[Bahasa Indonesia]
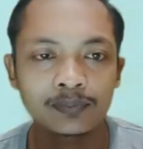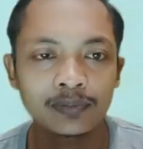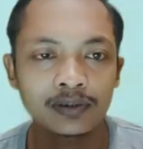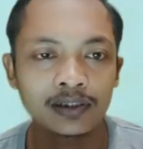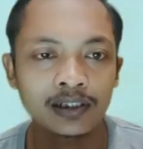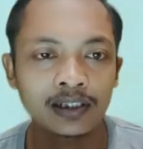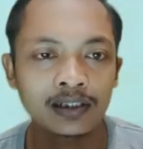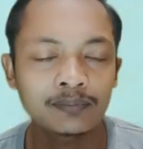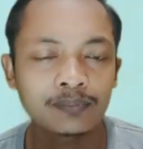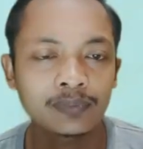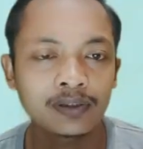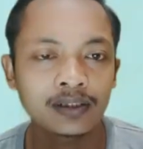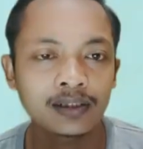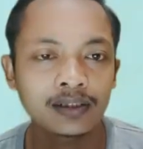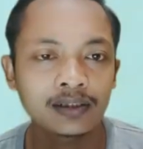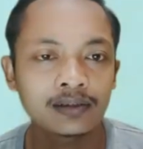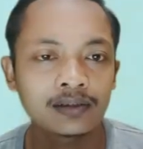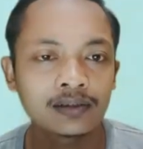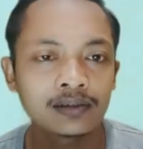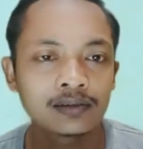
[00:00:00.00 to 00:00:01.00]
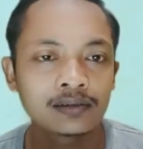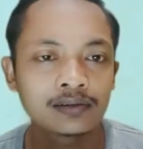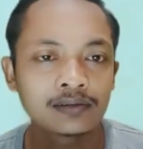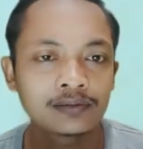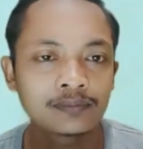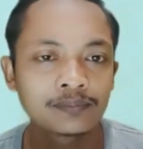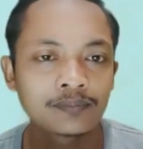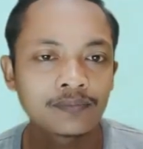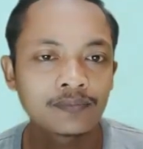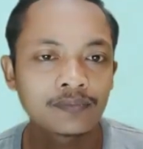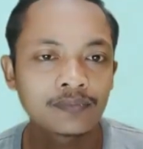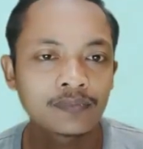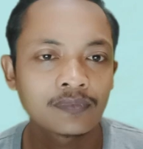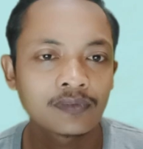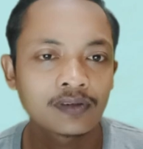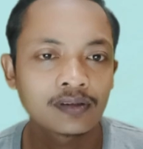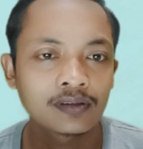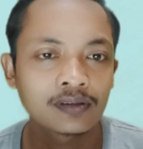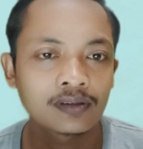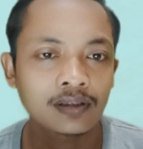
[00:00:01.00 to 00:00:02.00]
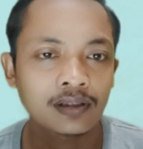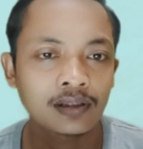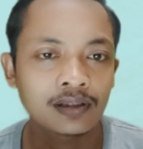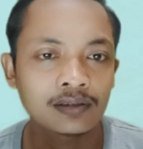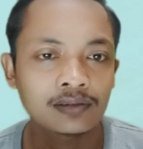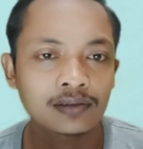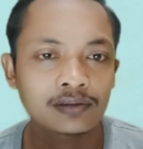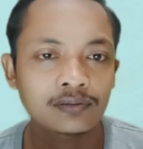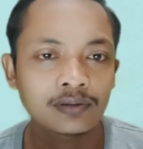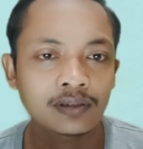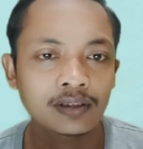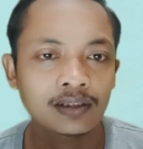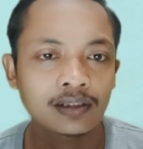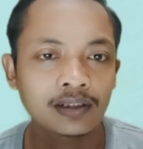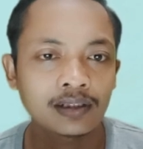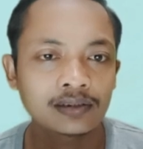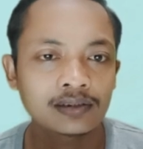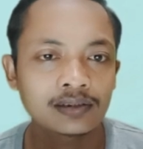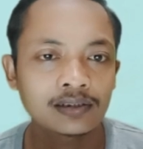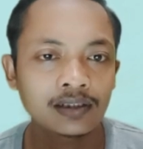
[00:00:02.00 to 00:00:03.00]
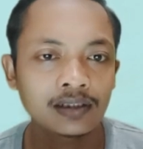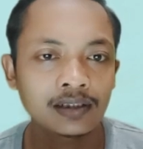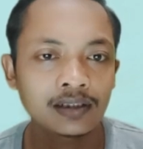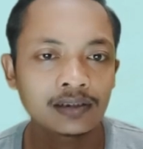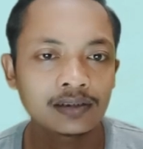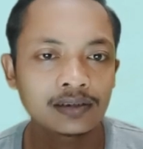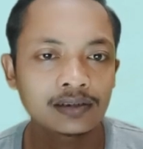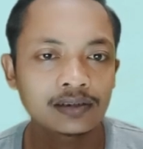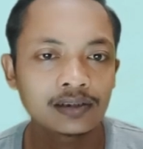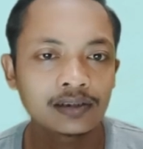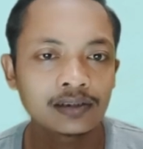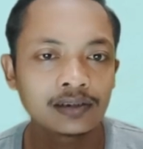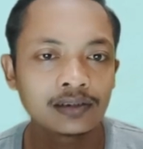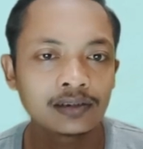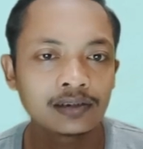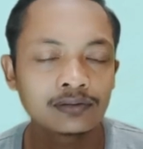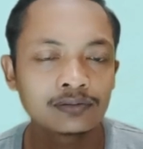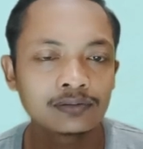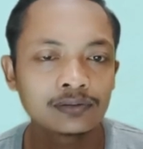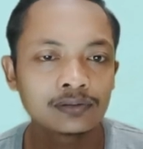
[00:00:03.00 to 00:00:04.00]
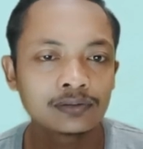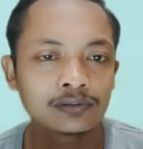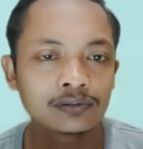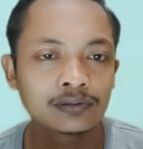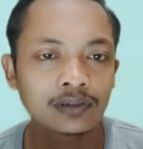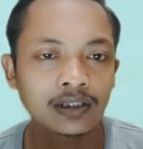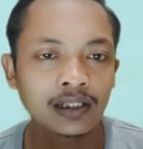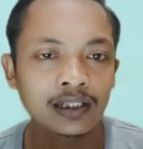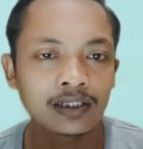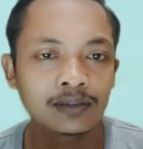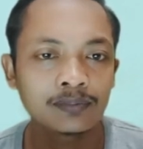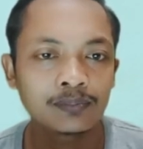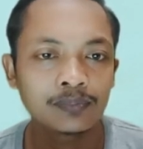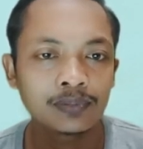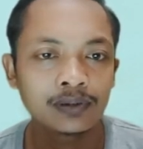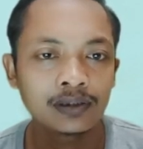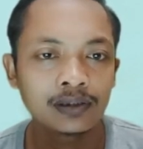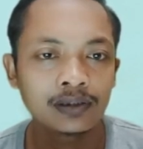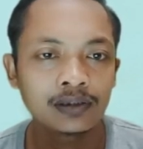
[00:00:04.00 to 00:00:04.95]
seperti apa kalian sesuaikan aja di sini untuk IP